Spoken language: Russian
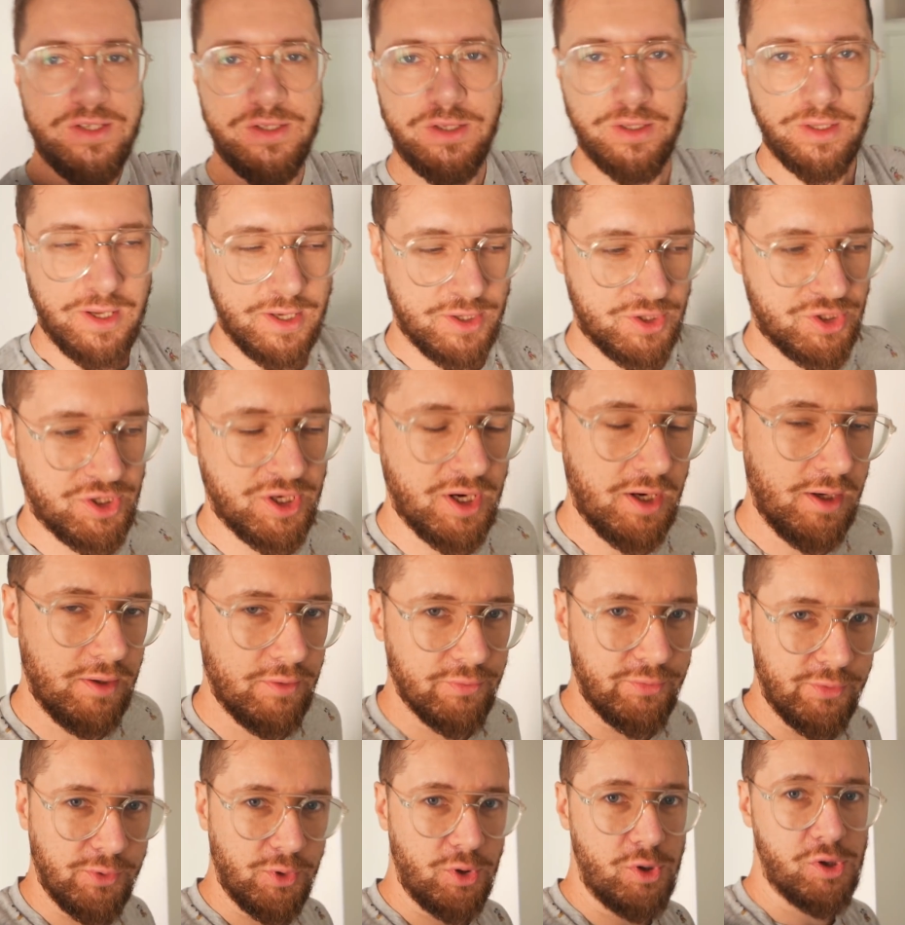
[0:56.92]
нас дела,
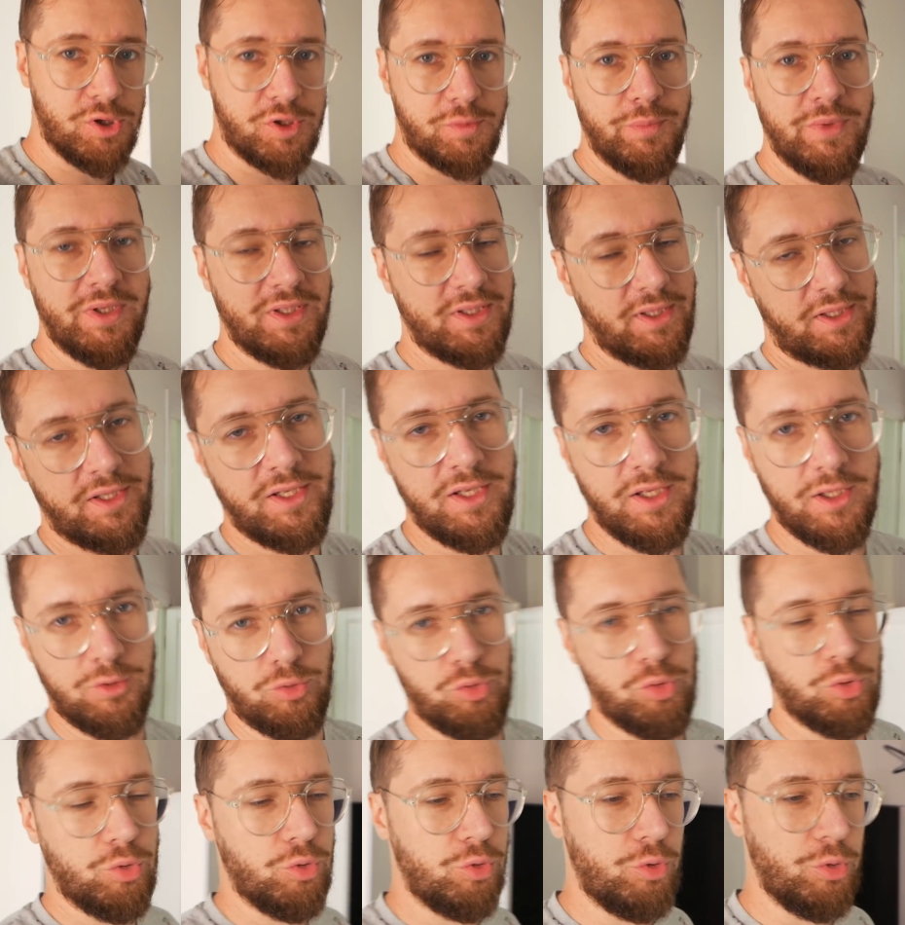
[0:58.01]
шарим влог, мы такие
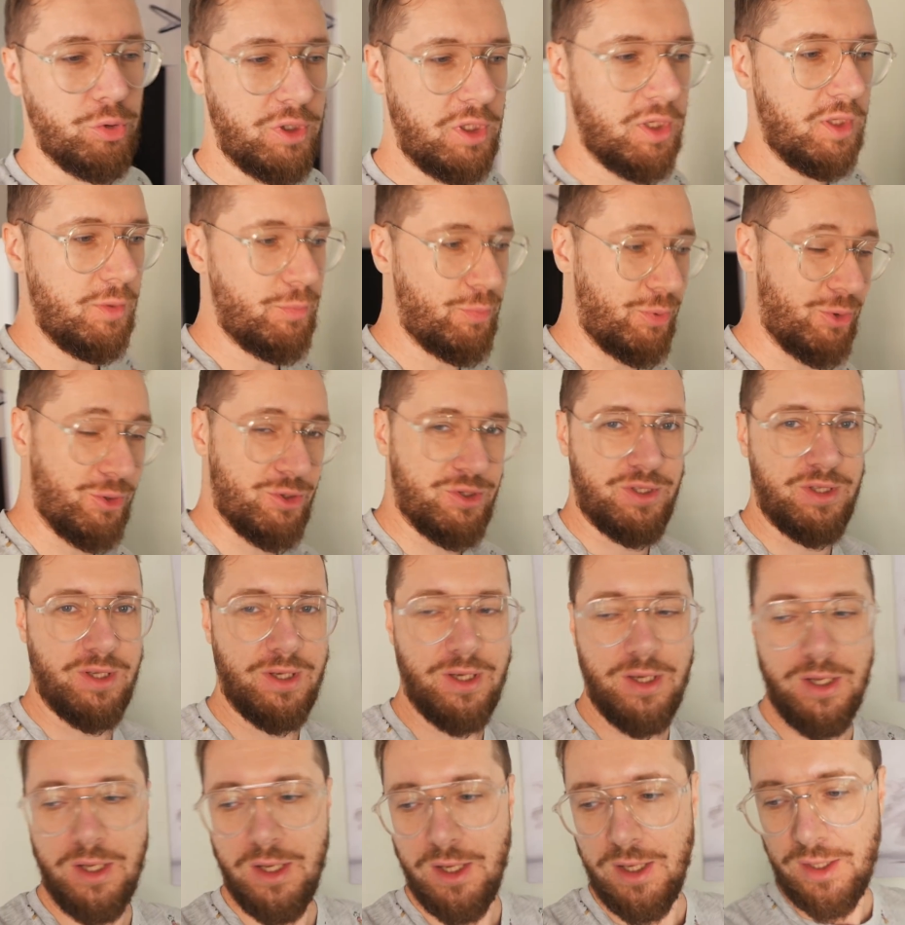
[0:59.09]
дундуки
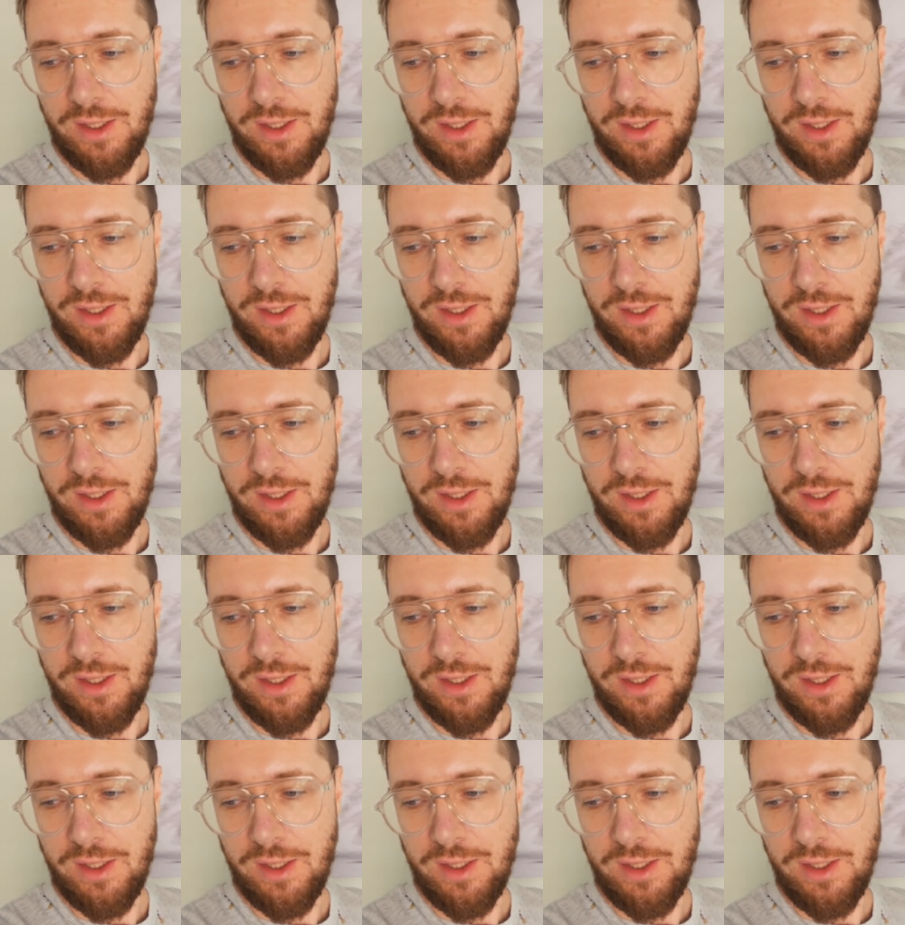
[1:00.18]
просто